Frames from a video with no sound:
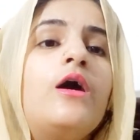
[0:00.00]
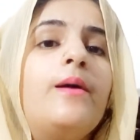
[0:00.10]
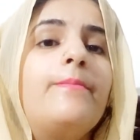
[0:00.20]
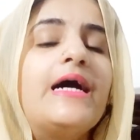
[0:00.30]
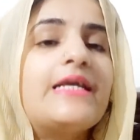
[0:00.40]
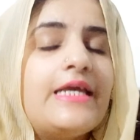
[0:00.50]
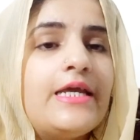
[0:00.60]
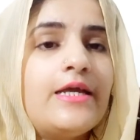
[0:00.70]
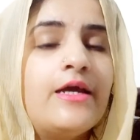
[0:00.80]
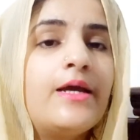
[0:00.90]

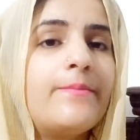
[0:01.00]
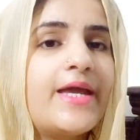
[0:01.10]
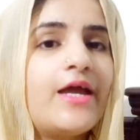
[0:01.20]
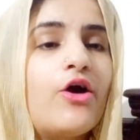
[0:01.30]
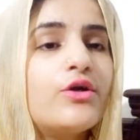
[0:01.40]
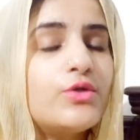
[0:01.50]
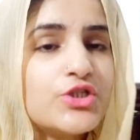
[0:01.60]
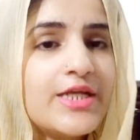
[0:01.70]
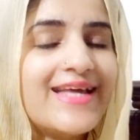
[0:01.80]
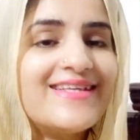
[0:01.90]
बाकी मैं और
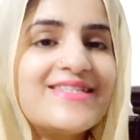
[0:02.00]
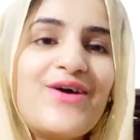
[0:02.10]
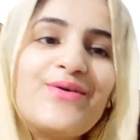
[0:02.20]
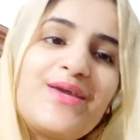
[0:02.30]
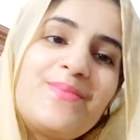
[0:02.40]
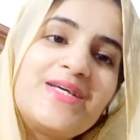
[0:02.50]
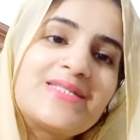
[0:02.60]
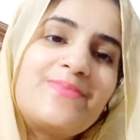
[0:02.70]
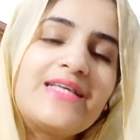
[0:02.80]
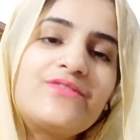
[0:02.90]
कुछ नहीं कहना चाहूंगी
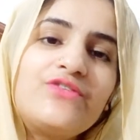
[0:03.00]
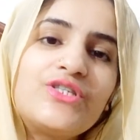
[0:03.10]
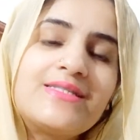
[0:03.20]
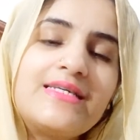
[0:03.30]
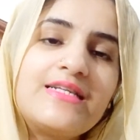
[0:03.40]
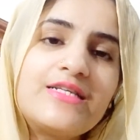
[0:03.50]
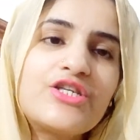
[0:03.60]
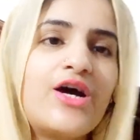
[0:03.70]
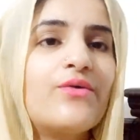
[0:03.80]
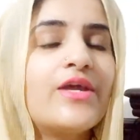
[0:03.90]
बस बेस्ट विशेष देना
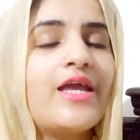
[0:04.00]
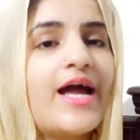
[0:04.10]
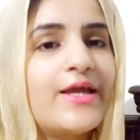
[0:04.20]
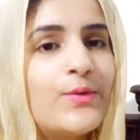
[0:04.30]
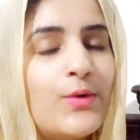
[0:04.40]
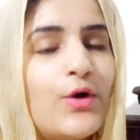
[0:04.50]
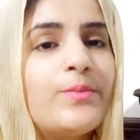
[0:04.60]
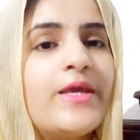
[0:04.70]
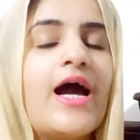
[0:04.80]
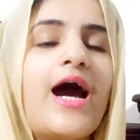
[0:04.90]
चाहूंगी आई
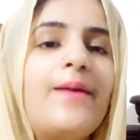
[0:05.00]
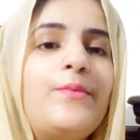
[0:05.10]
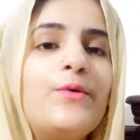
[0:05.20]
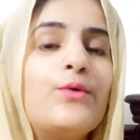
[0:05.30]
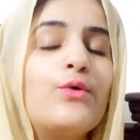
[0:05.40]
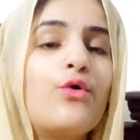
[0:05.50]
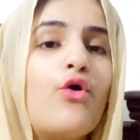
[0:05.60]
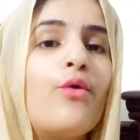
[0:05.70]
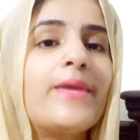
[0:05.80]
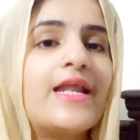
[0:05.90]
होप कि आप लोगों
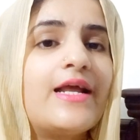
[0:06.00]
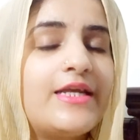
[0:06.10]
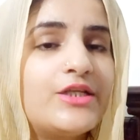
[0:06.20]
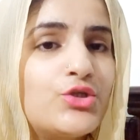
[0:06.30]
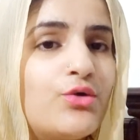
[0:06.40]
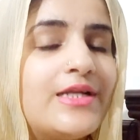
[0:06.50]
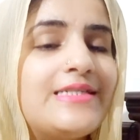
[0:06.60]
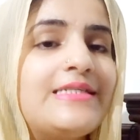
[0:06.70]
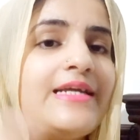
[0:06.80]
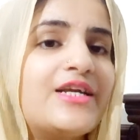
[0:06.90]
को मेरा ये
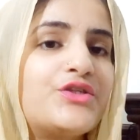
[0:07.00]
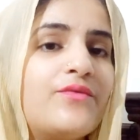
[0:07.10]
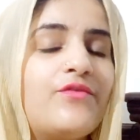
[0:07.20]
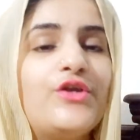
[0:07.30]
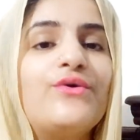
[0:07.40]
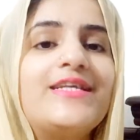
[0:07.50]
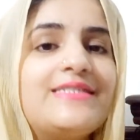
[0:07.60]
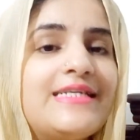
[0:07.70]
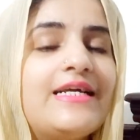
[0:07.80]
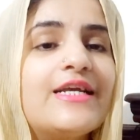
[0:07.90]
छोटी सी रिएक्शन वीडियो
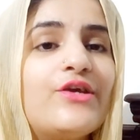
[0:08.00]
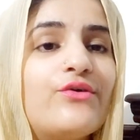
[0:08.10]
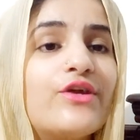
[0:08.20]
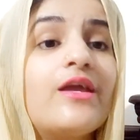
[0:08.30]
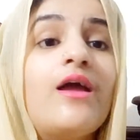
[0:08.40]
अच्छी लगी होगी